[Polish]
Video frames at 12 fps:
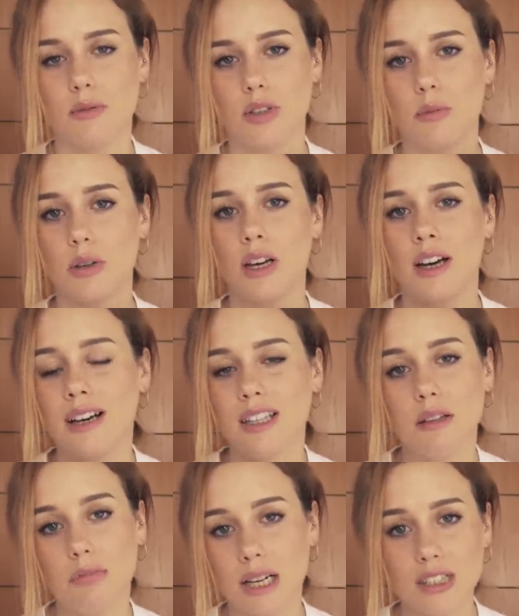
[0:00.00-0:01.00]
żeby
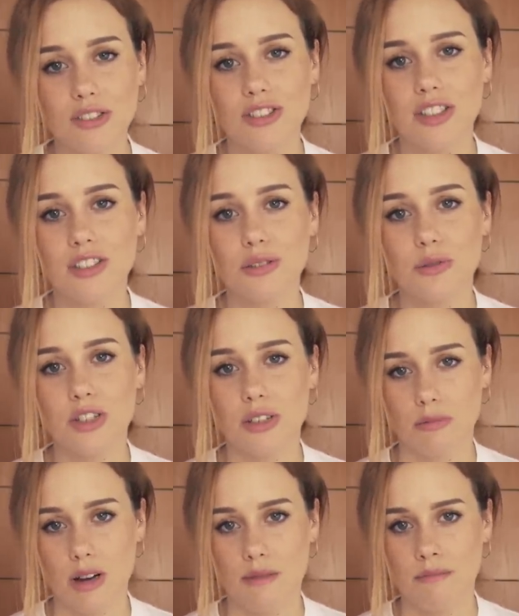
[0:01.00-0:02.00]
dbać o rzeczy, które
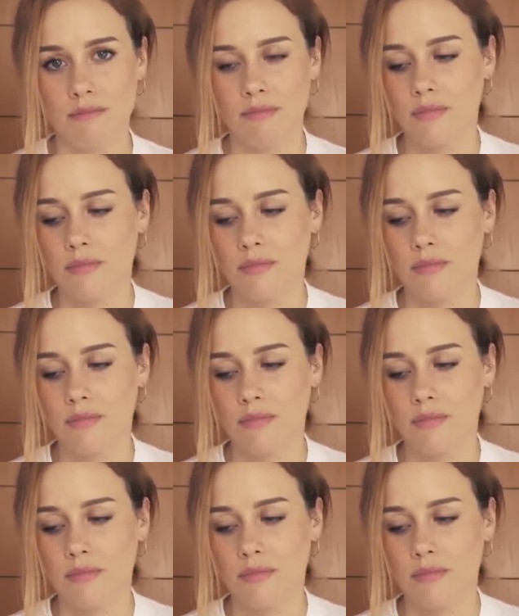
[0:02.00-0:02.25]
się ma